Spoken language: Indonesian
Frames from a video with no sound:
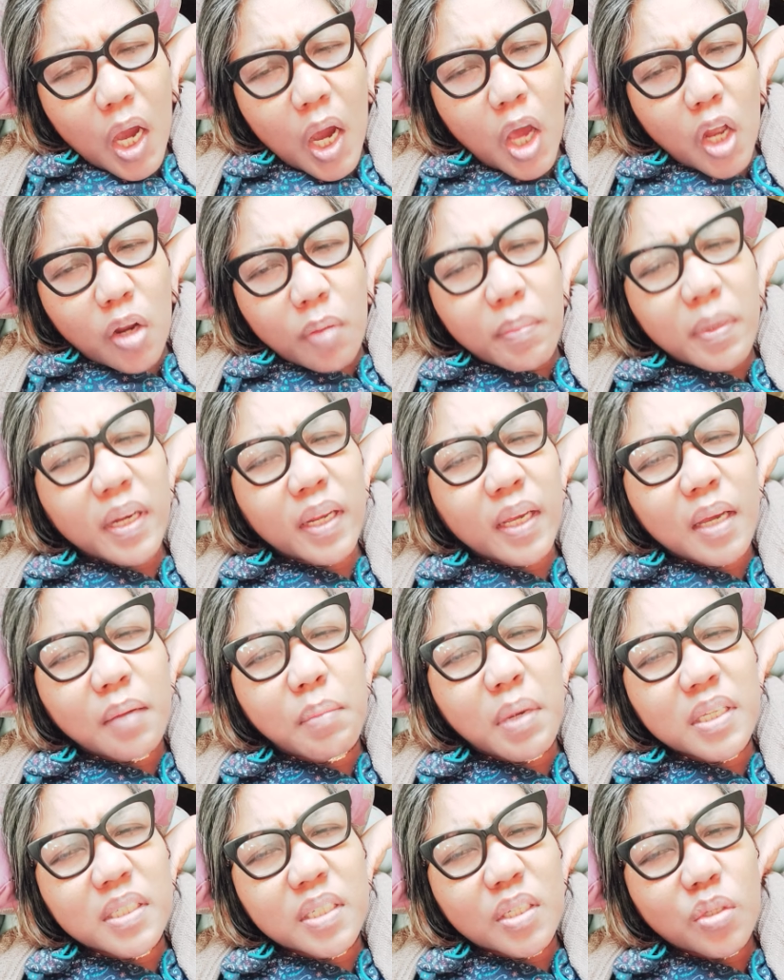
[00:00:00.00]
Kalau mereka
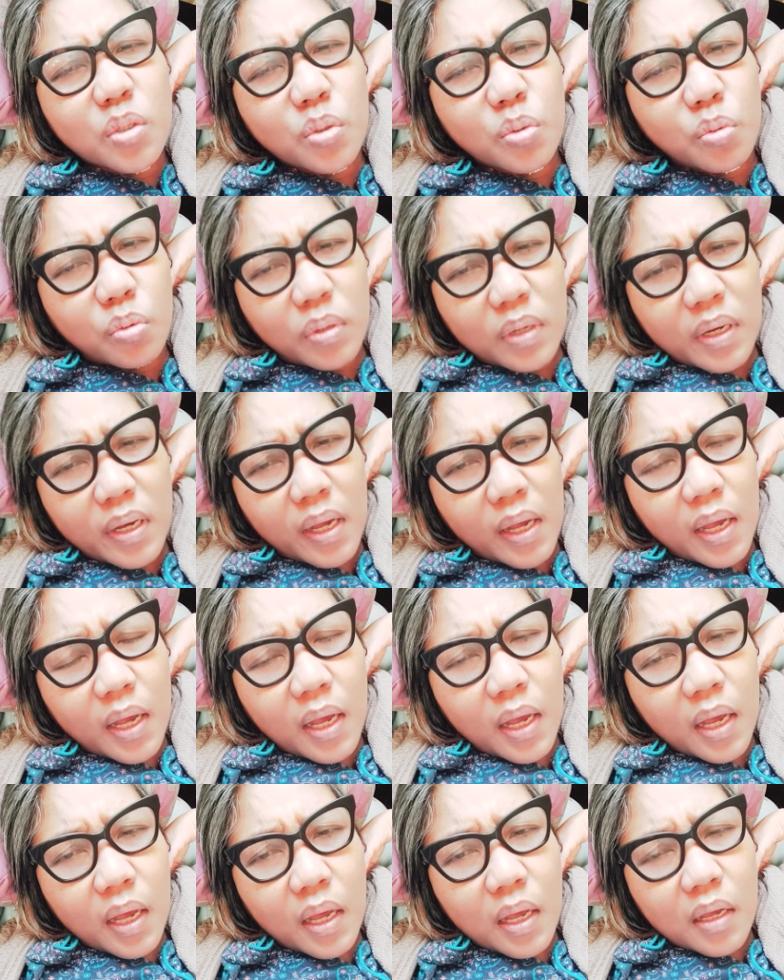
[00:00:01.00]
masih
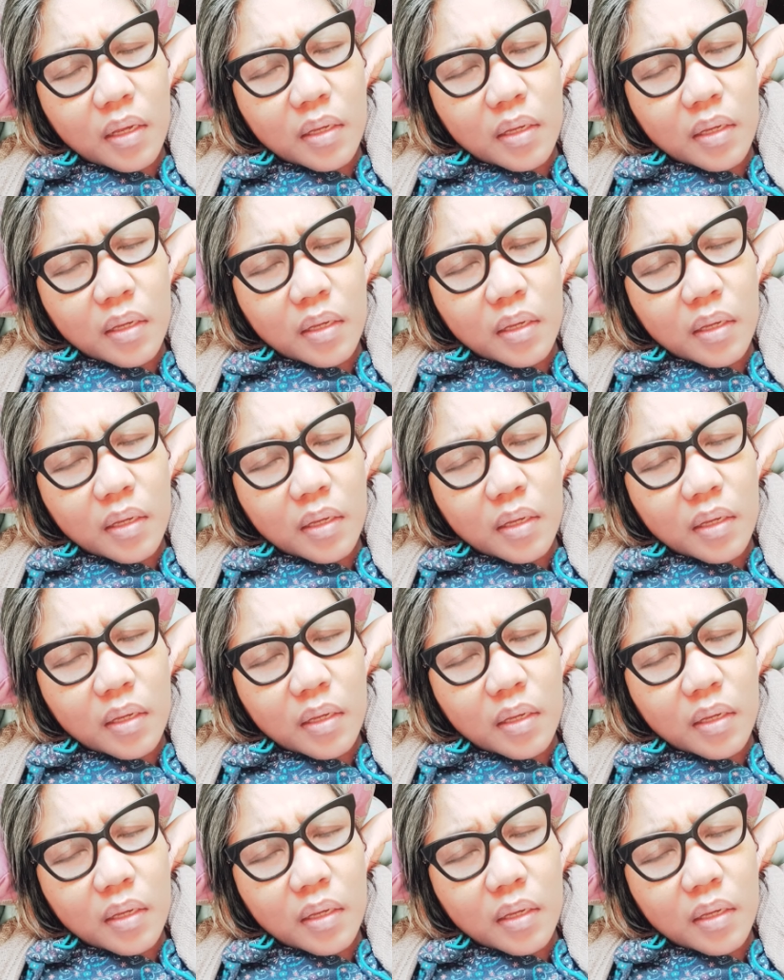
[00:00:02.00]
suka,